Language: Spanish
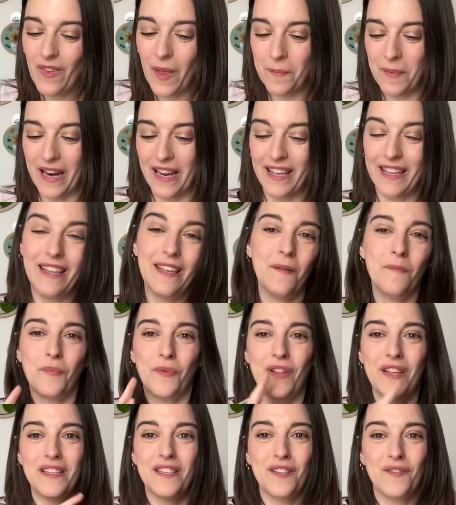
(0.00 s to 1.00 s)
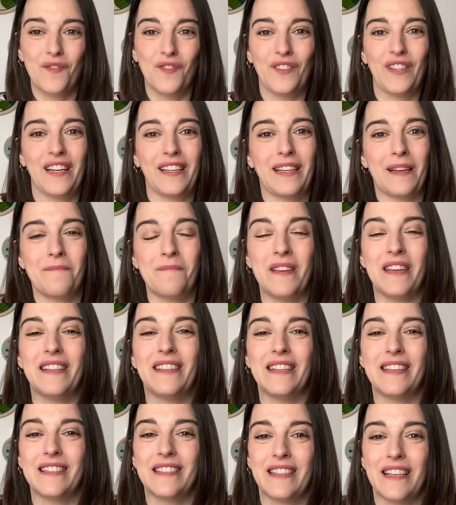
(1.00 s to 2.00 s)
para que podáis disfrutar también
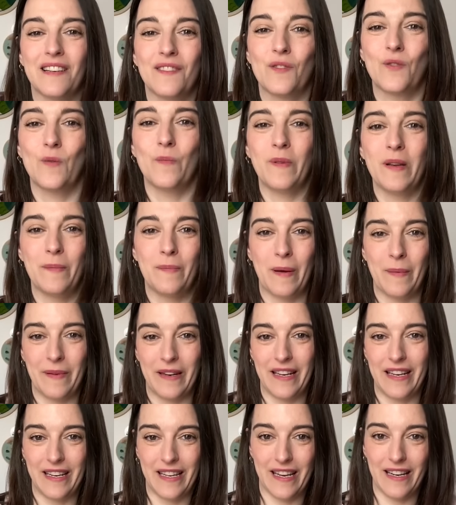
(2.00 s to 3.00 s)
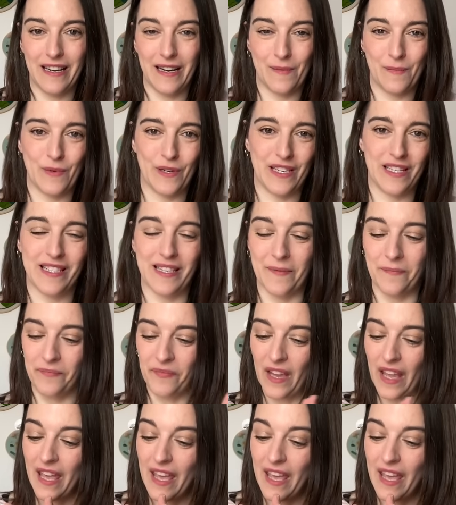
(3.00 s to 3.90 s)
de esta super papelería japonesa.